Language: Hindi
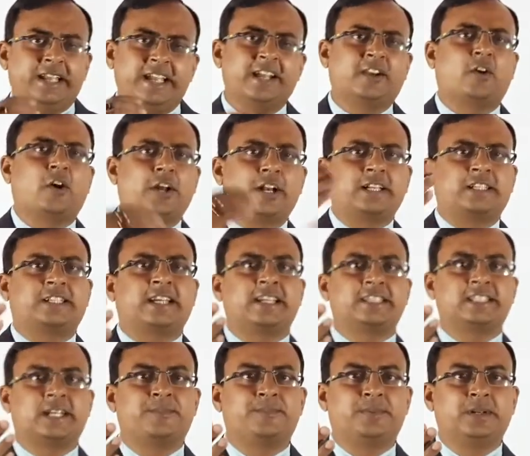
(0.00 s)
एक और अच्छा
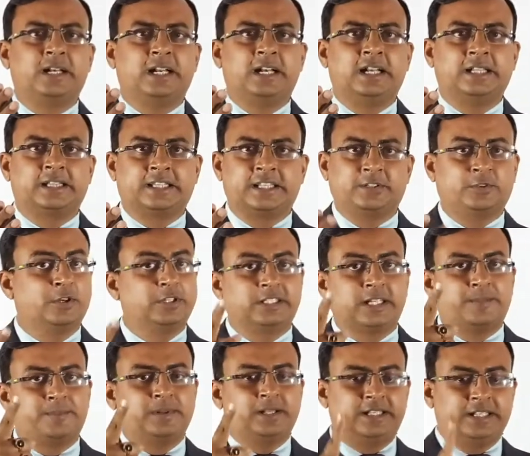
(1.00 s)
एग्जाम्पल ले लेते हैं दो
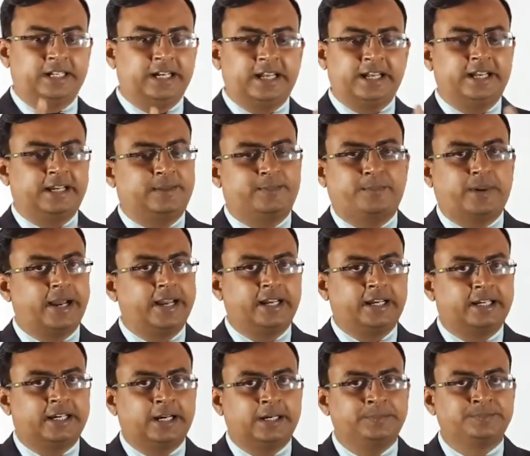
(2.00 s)
एग्जाम्पल दिया ना एक
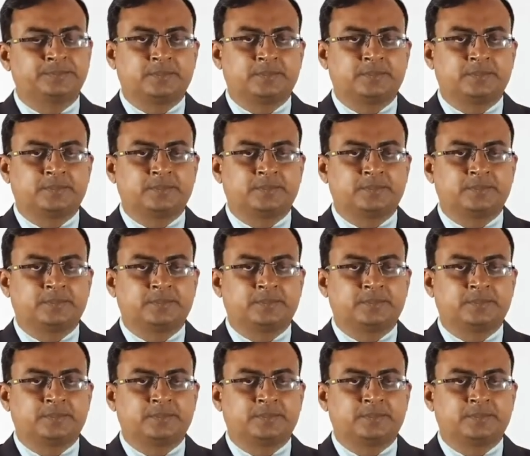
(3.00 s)
बाइक का